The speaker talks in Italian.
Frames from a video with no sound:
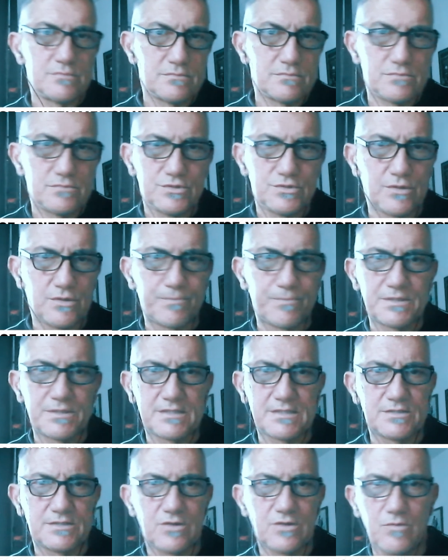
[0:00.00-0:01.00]
ci sono
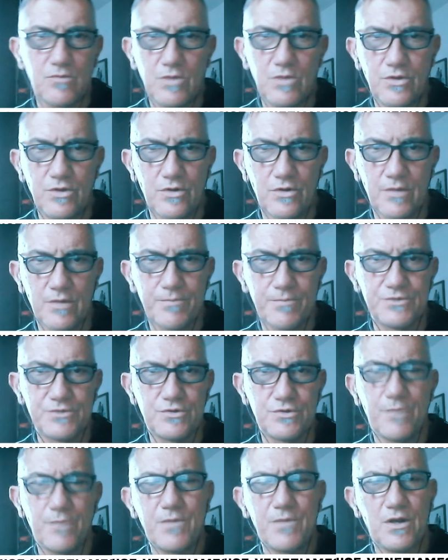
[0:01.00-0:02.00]
prestazioni migliori e
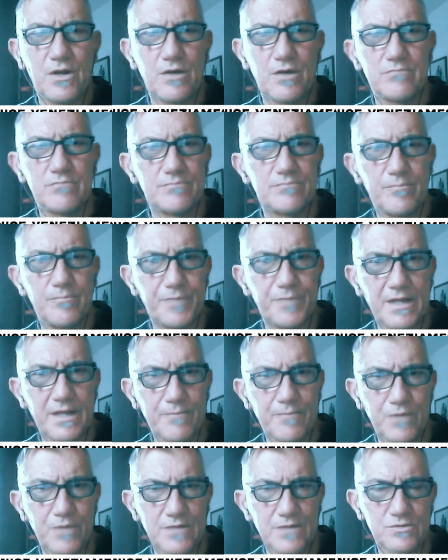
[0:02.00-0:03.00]
peggiori, però il
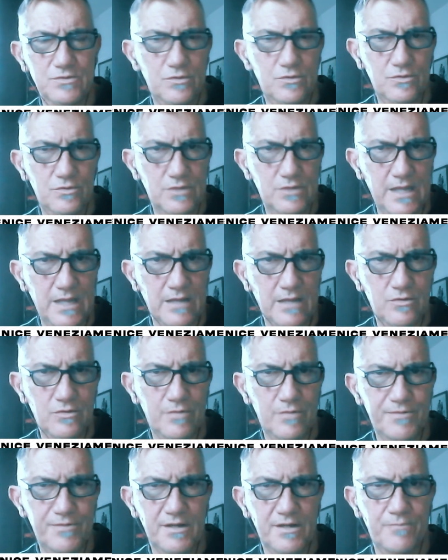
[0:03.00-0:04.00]
precampionato sono contento del
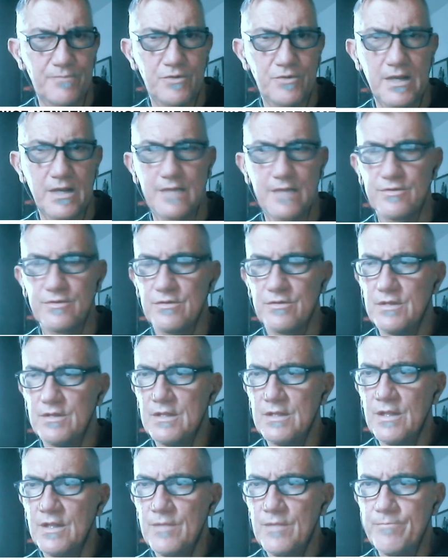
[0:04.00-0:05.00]
precampionato,
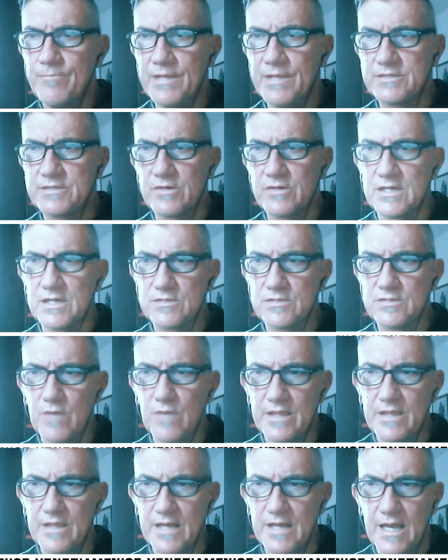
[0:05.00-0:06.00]
penso che la
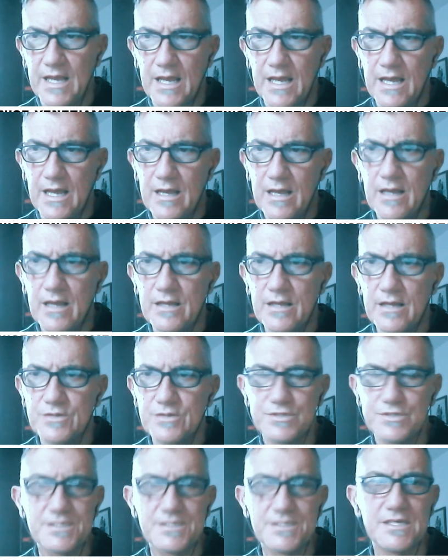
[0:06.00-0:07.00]
squadra
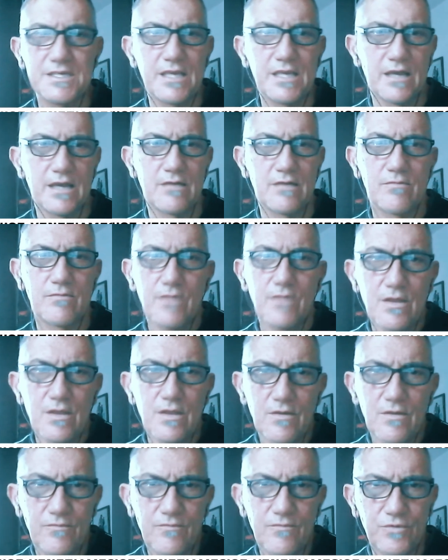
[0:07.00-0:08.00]
ci sia,
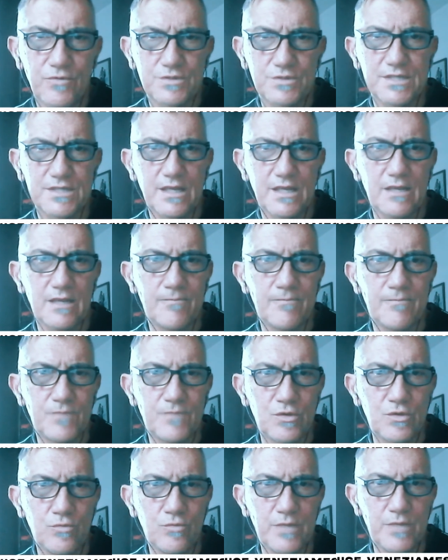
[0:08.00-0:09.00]
forse mm,
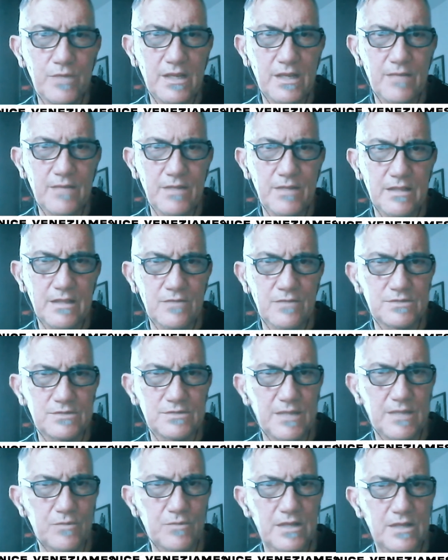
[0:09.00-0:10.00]
numericamente non
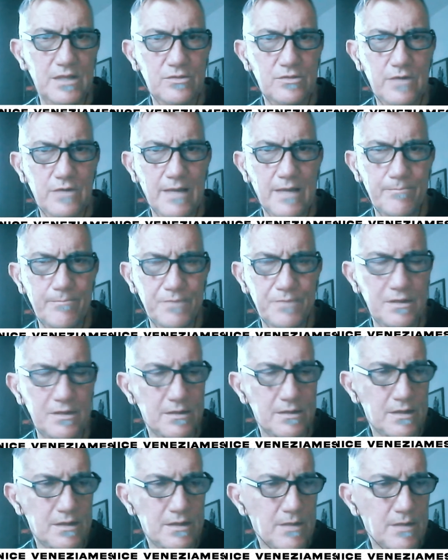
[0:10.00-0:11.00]
siamo tanto ampi,
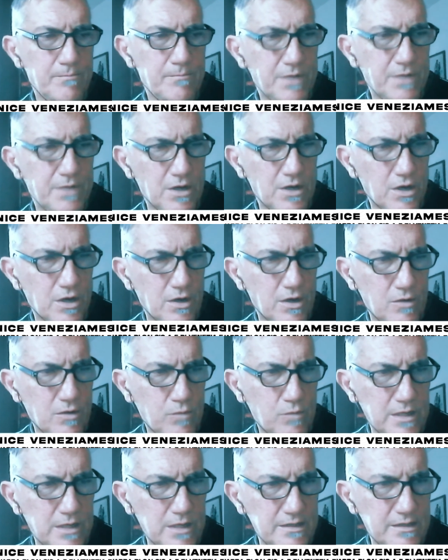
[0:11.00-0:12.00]
però
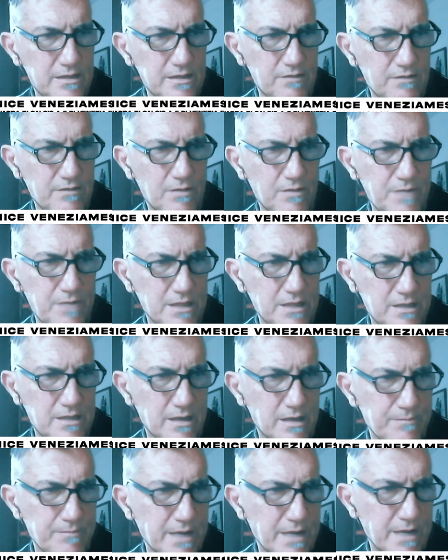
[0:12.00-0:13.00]
qualitativamente
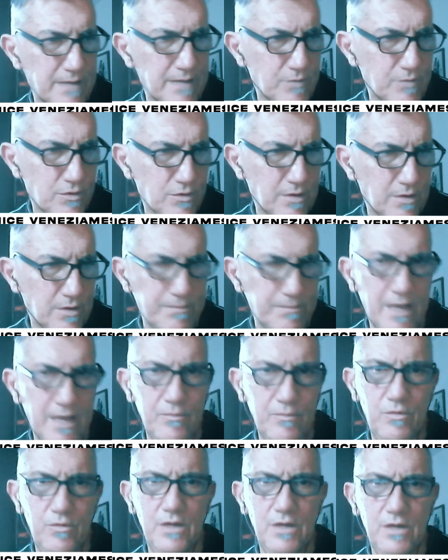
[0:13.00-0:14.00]
abbiamo, abbiamo
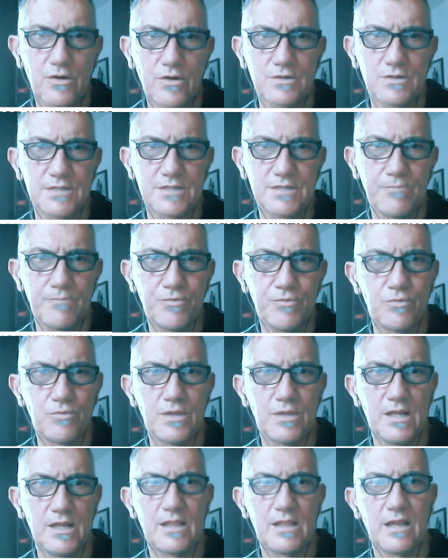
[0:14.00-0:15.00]
qualcosa in più
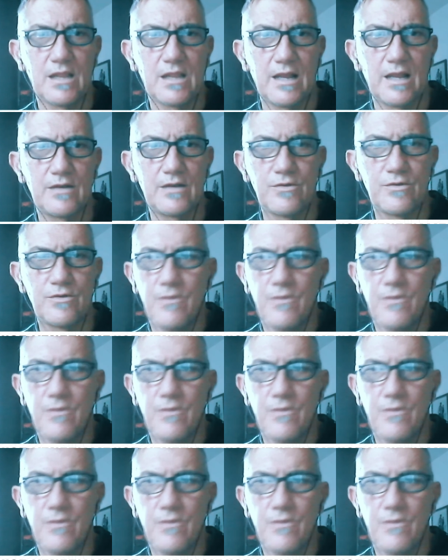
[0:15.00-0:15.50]
dell'altro anno.